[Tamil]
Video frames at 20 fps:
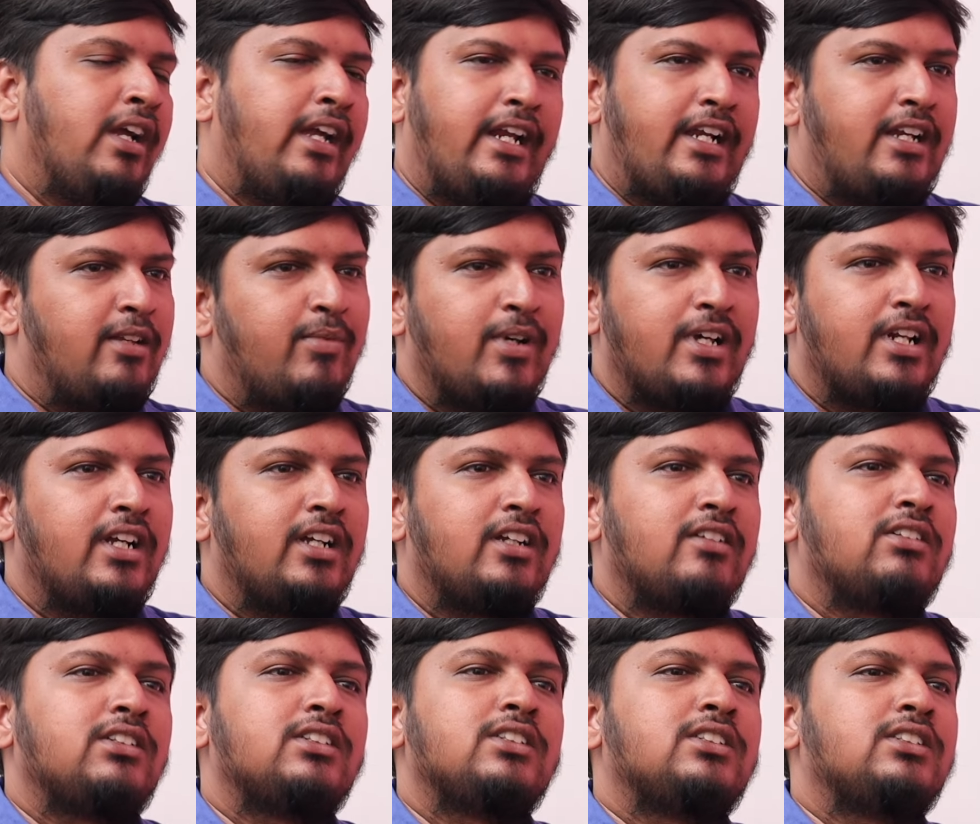எட்டு பேர்
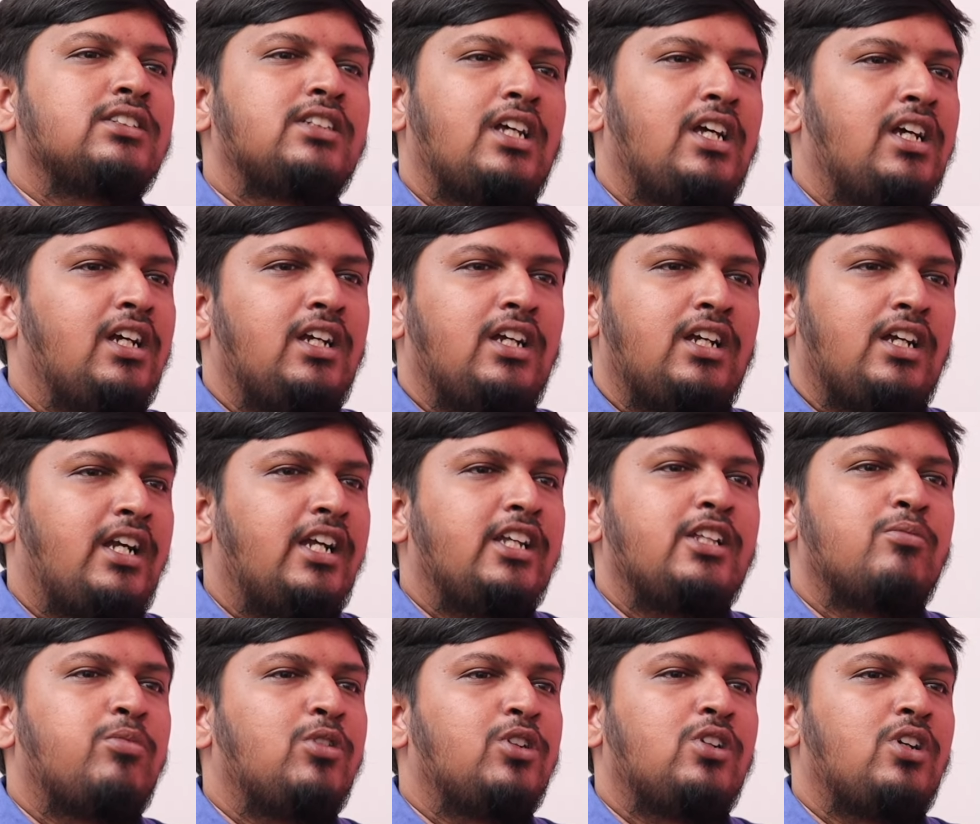வந்து ச
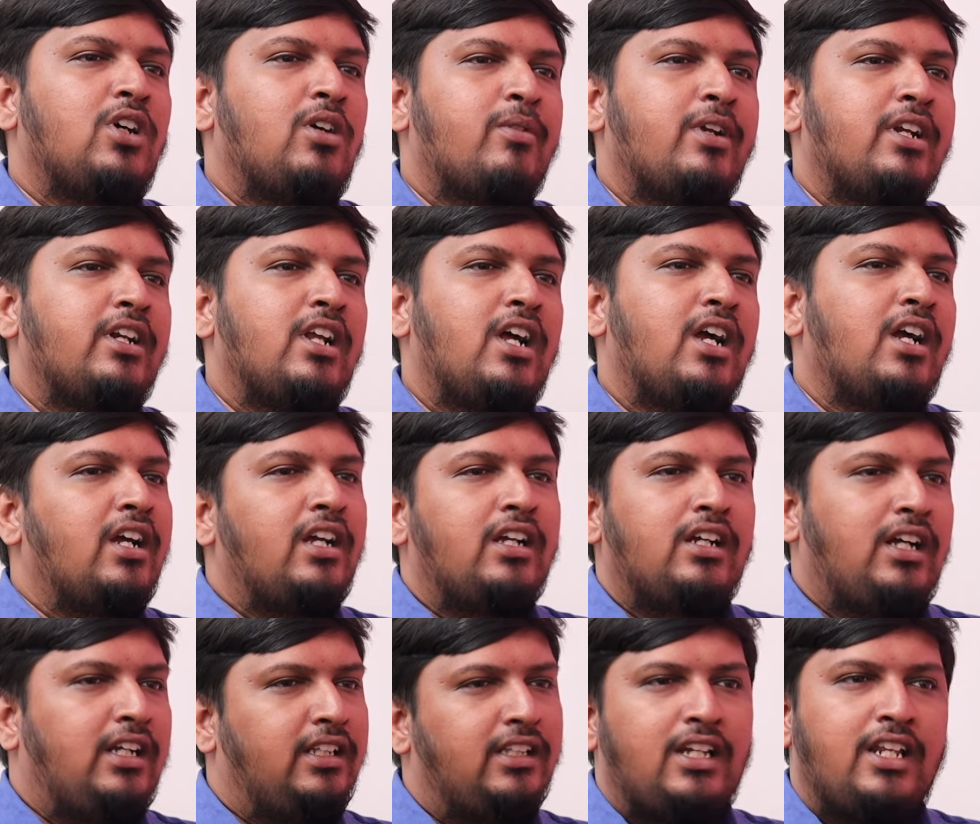கைது பண்ணோம் அப்படின்னாங்க
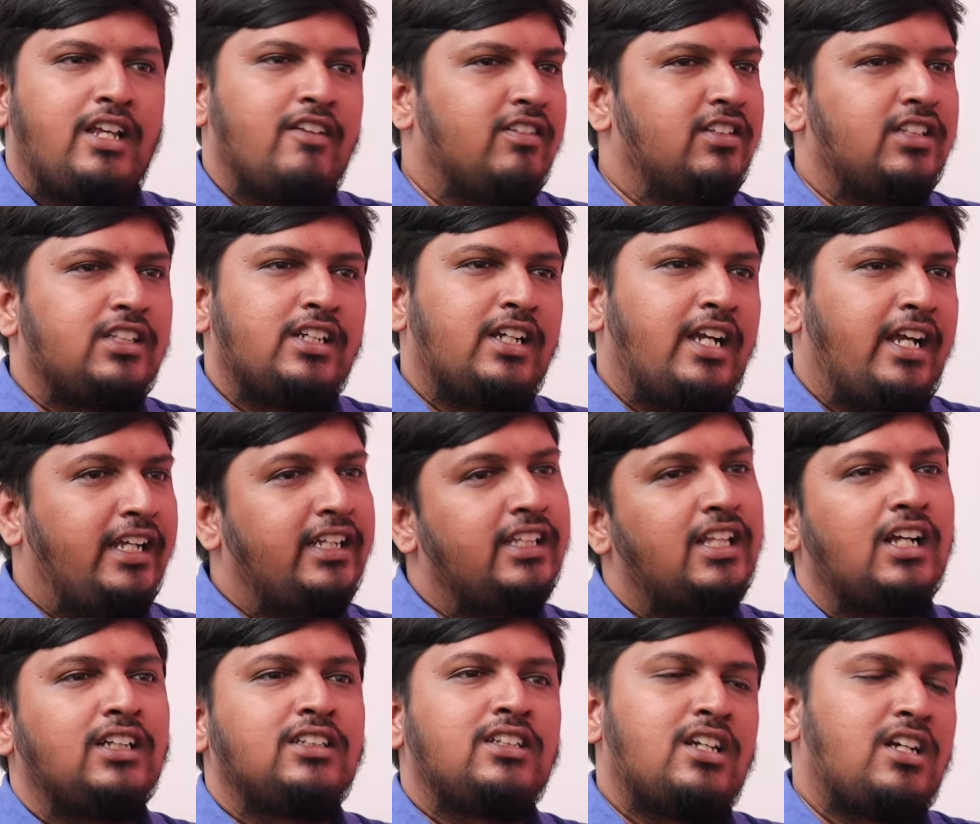அதுலேயே வந்து
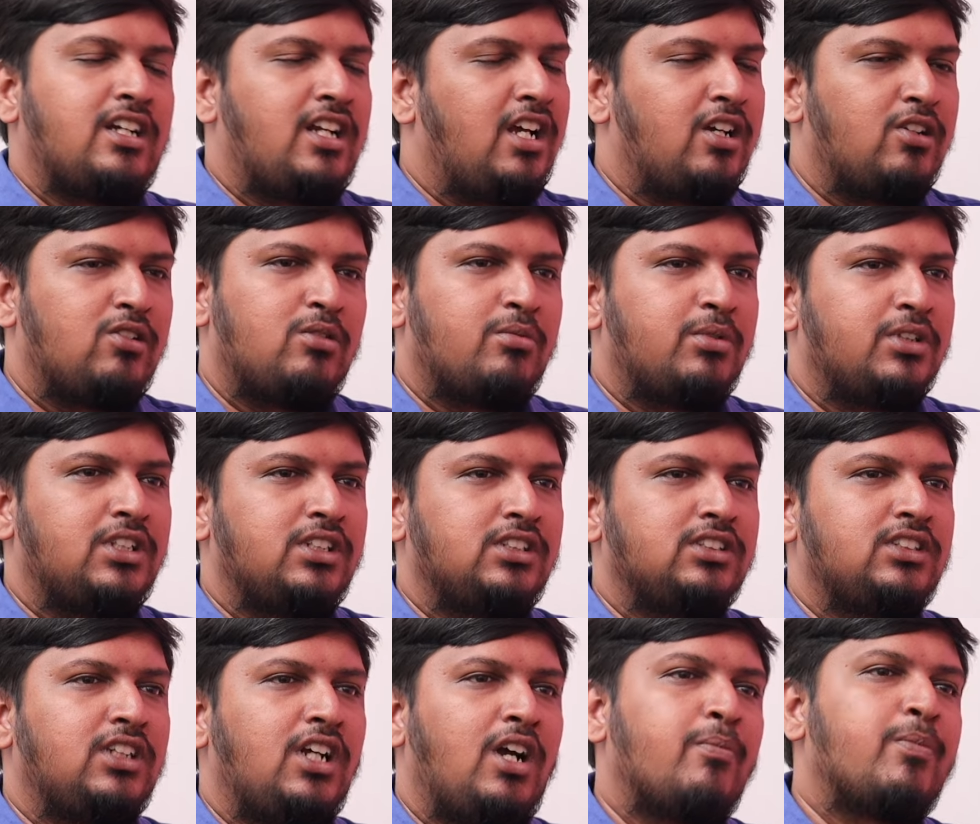கைதா சரணாங்கிற ஒரு பிரச்சனை
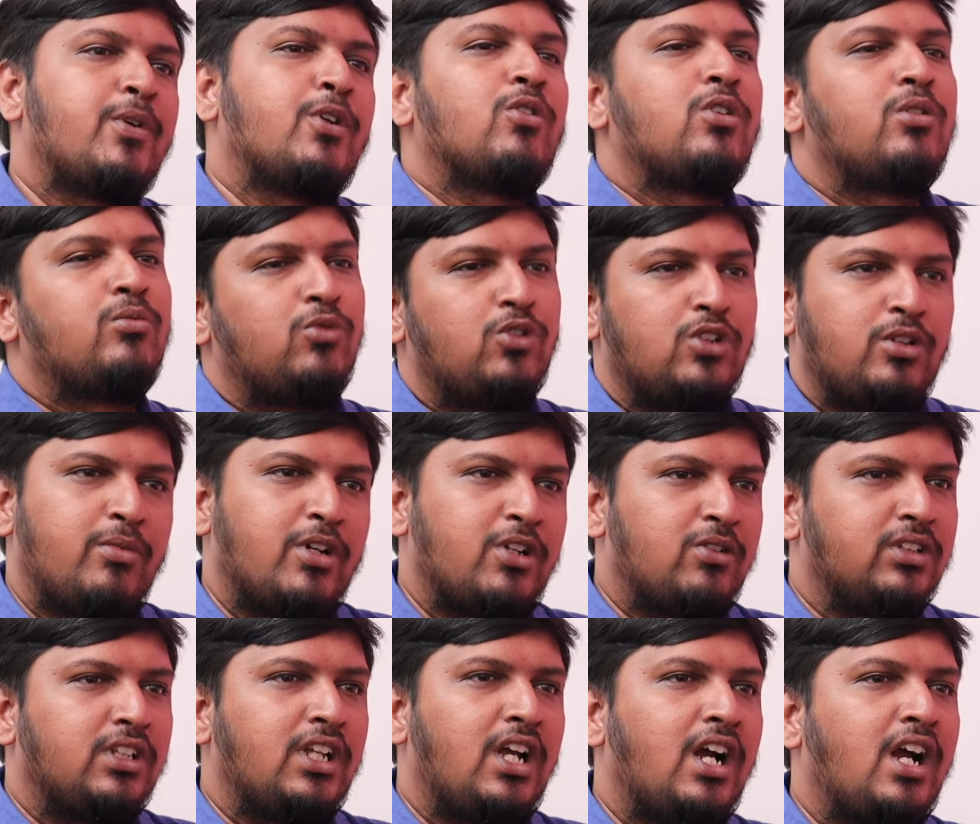இருந்துச்சு அப்புறம் ஒரு மூணு பேர்
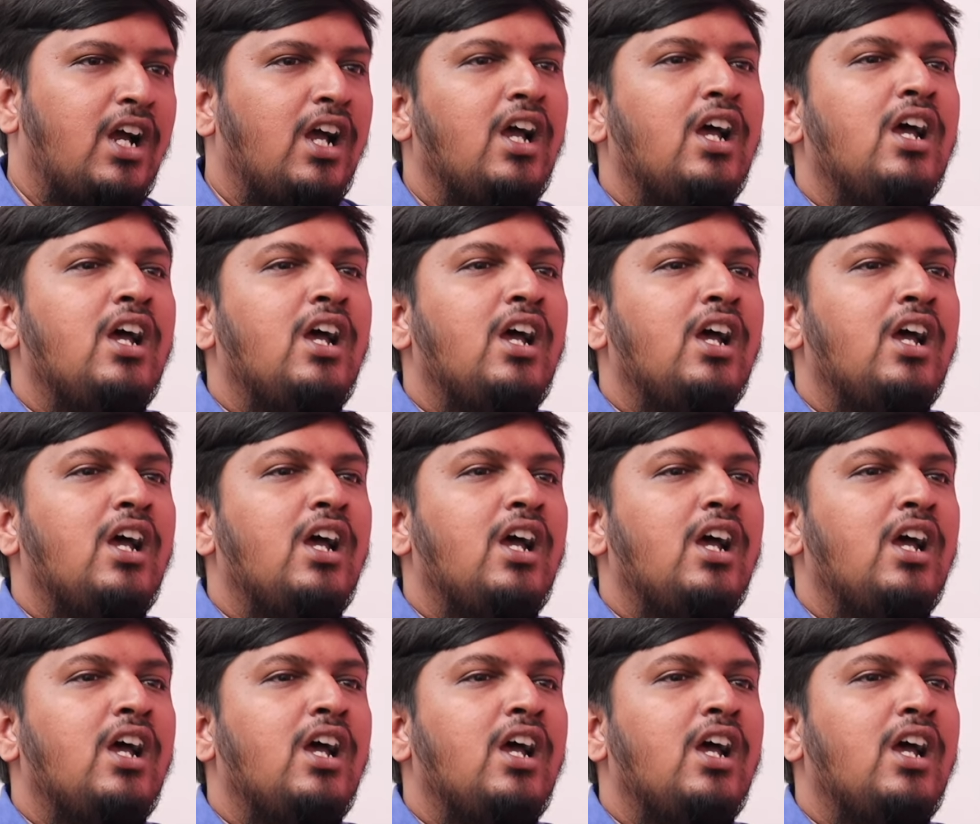வந்தாங்க